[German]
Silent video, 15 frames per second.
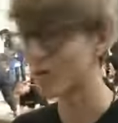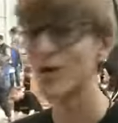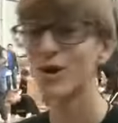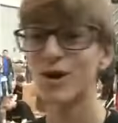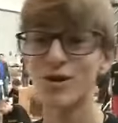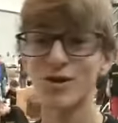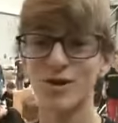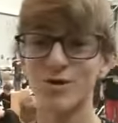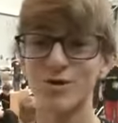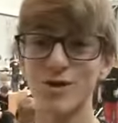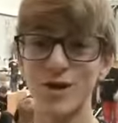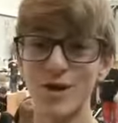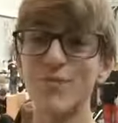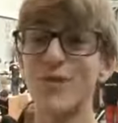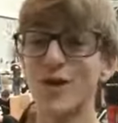gut aus. Also
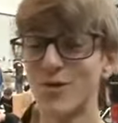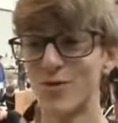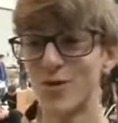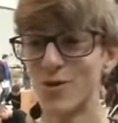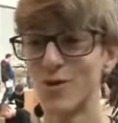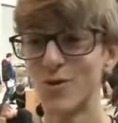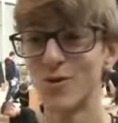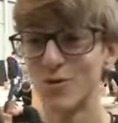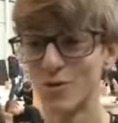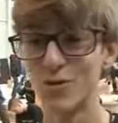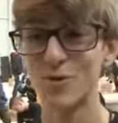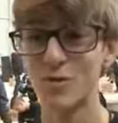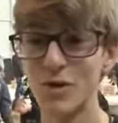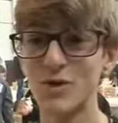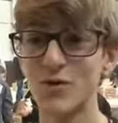ich komme weit voran und
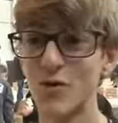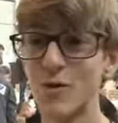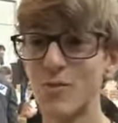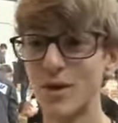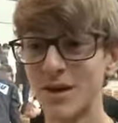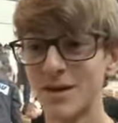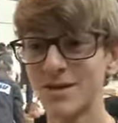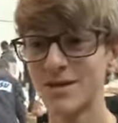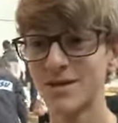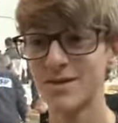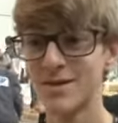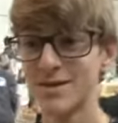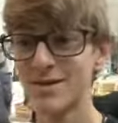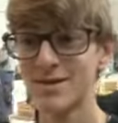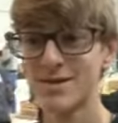es gefällt mir.
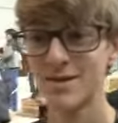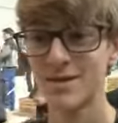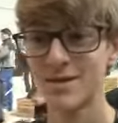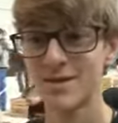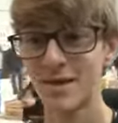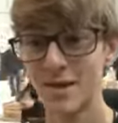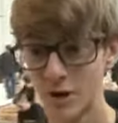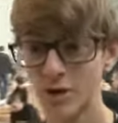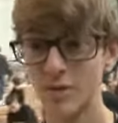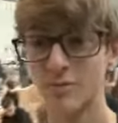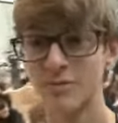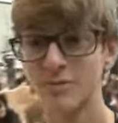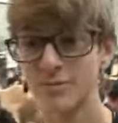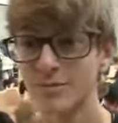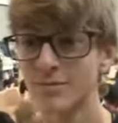Gefällt es dir?
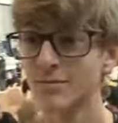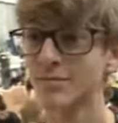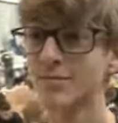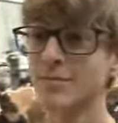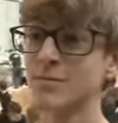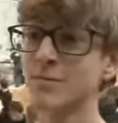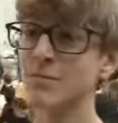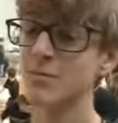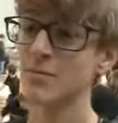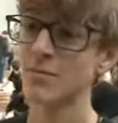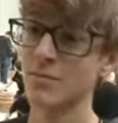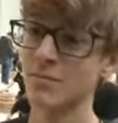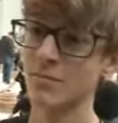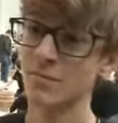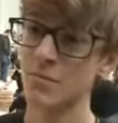Äh, eine
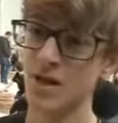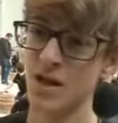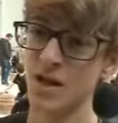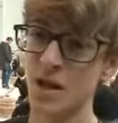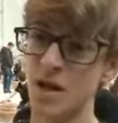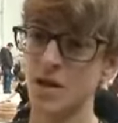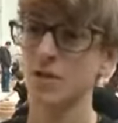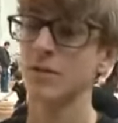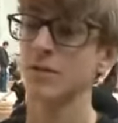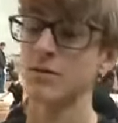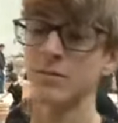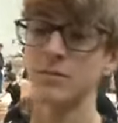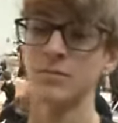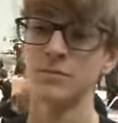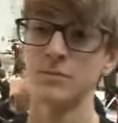Lehre im Bau,
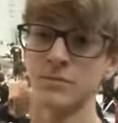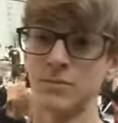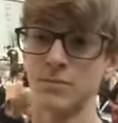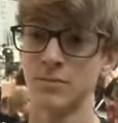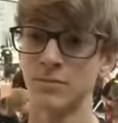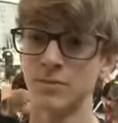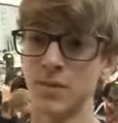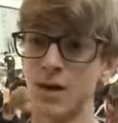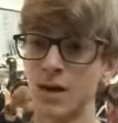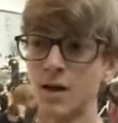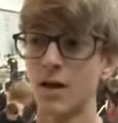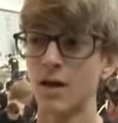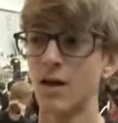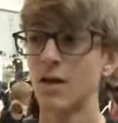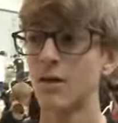war das was für dich?
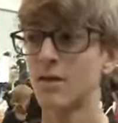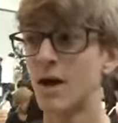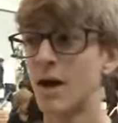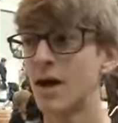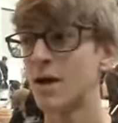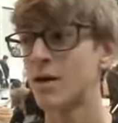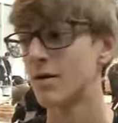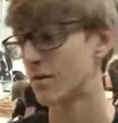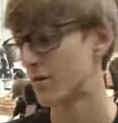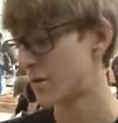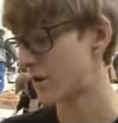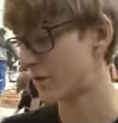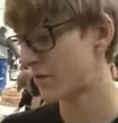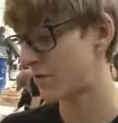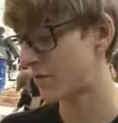Nein,
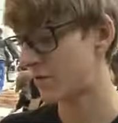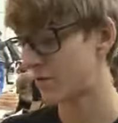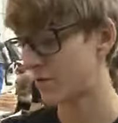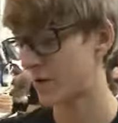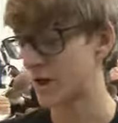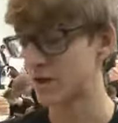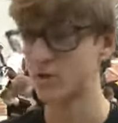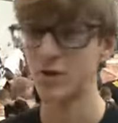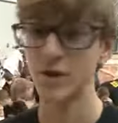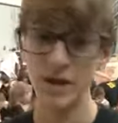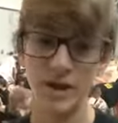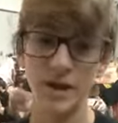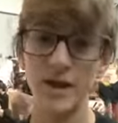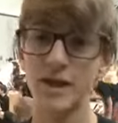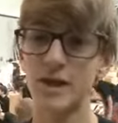ich, also
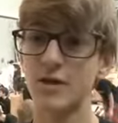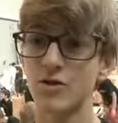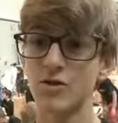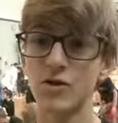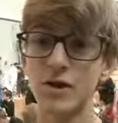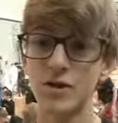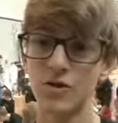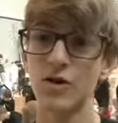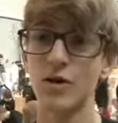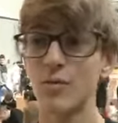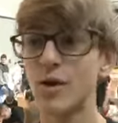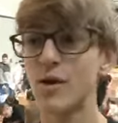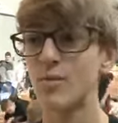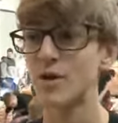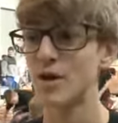ich eher nicht so. Ich sage
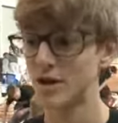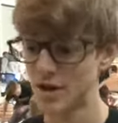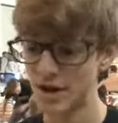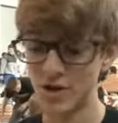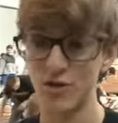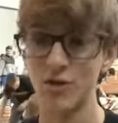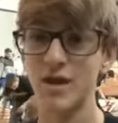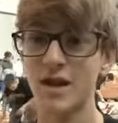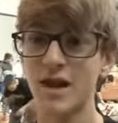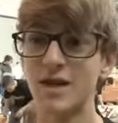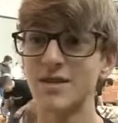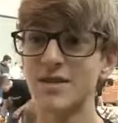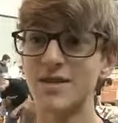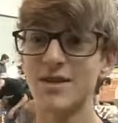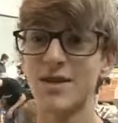mal, ich bin jetzt nicht so die
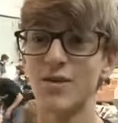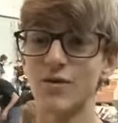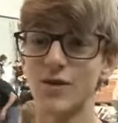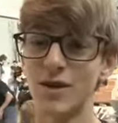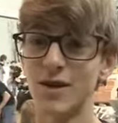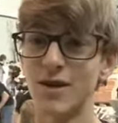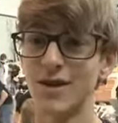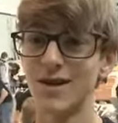Kanten, aber